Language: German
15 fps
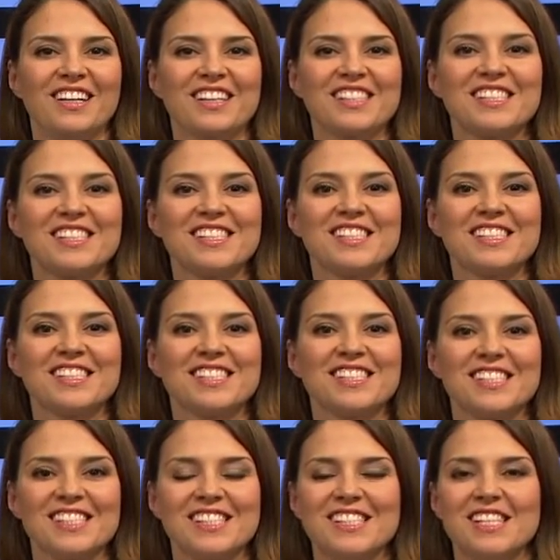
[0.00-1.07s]
Sind, ja.
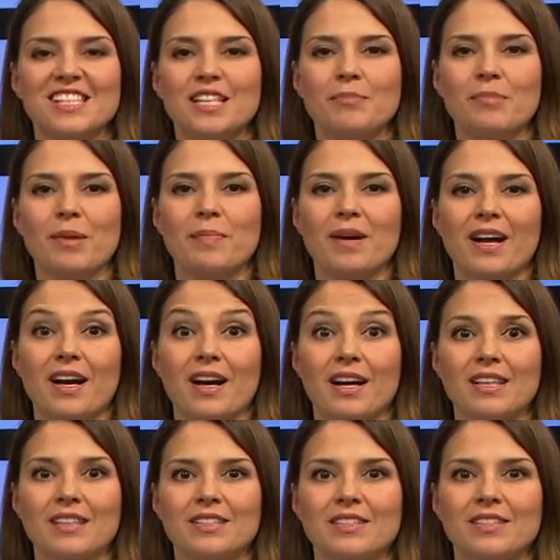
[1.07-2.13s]
Sie sind am
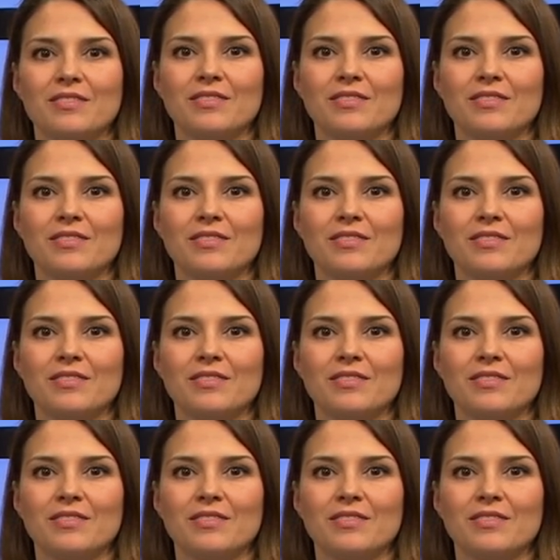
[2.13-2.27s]
Apparat.